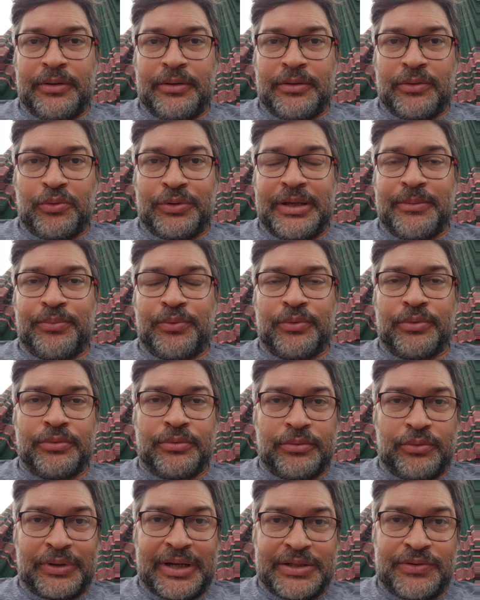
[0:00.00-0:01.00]
do tempo
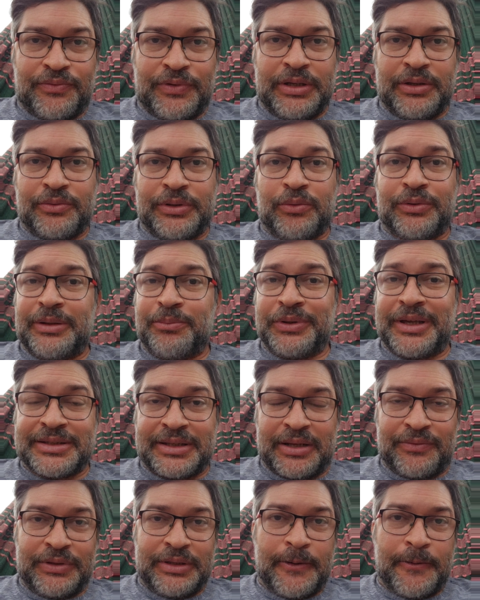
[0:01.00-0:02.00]
do cativeiro, né, o tempo da
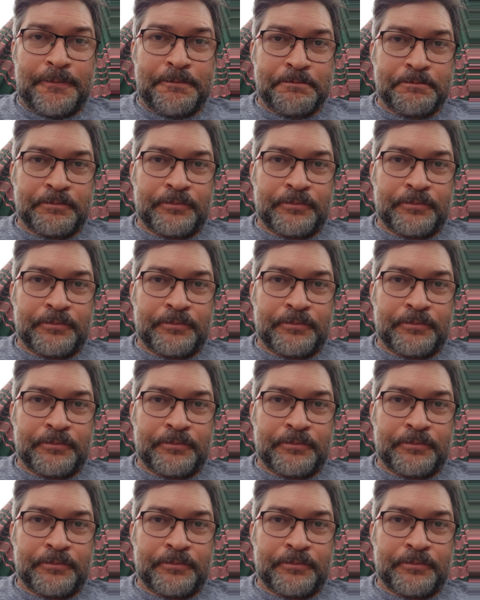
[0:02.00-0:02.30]
escravidão,